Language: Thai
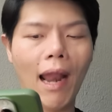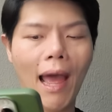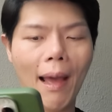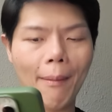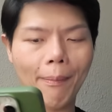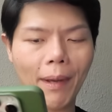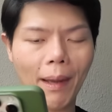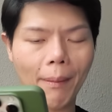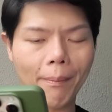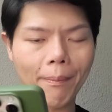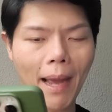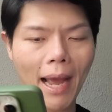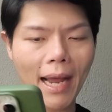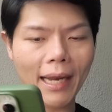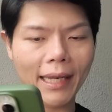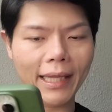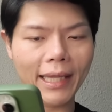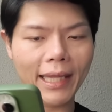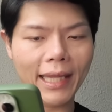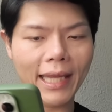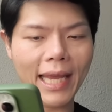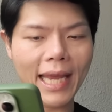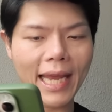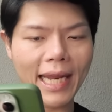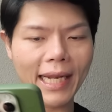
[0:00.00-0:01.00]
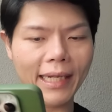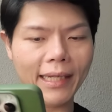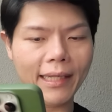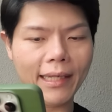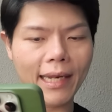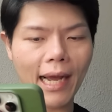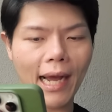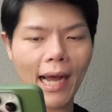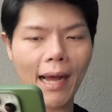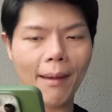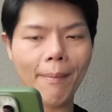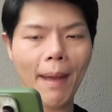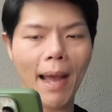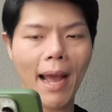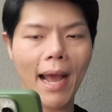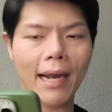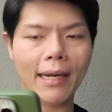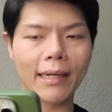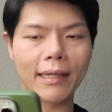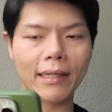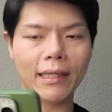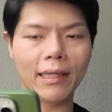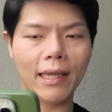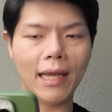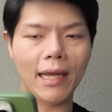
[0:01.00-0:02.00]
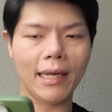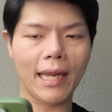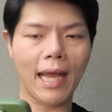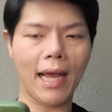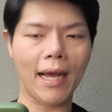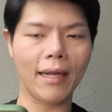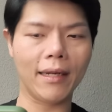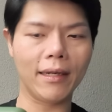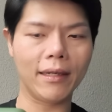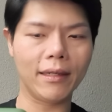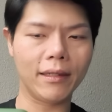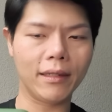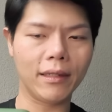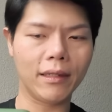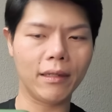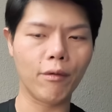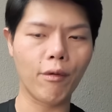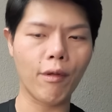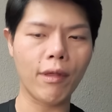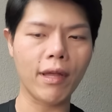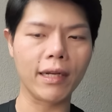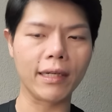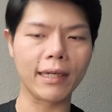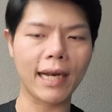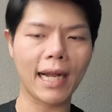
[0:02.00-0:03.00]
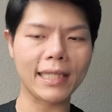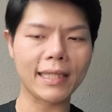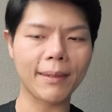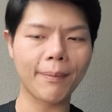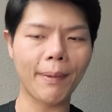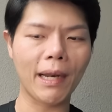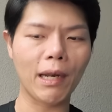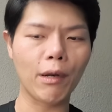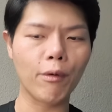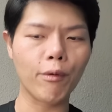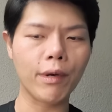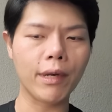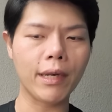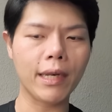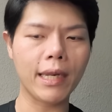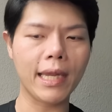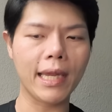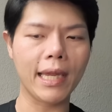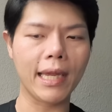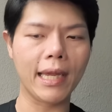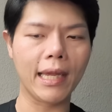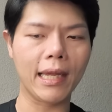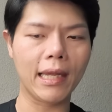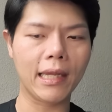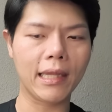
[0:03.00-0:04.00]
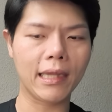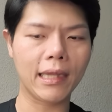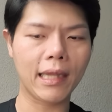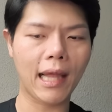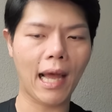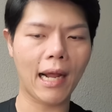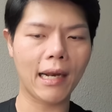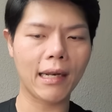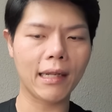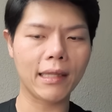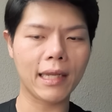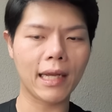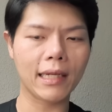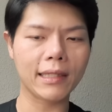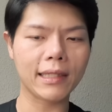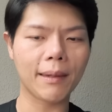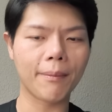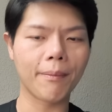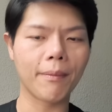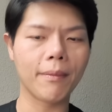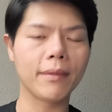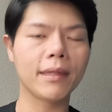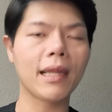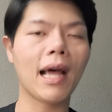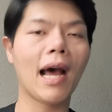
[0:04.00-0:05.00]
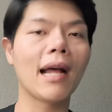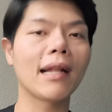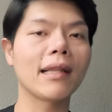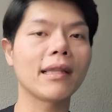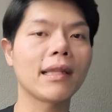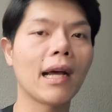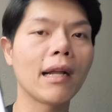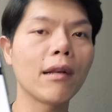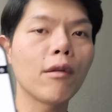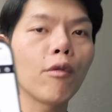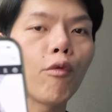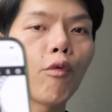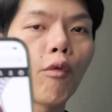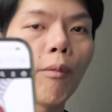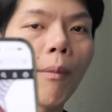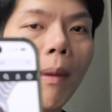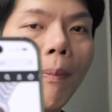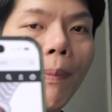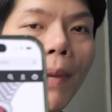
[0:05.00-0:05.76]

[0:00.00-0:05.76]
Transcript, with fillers: แลบกับแบรนด์คิดนะคะแบรนด์อันเนี้ยรู้สึกน่าจะเป็นรุ่นนี้ถ้าดูไม่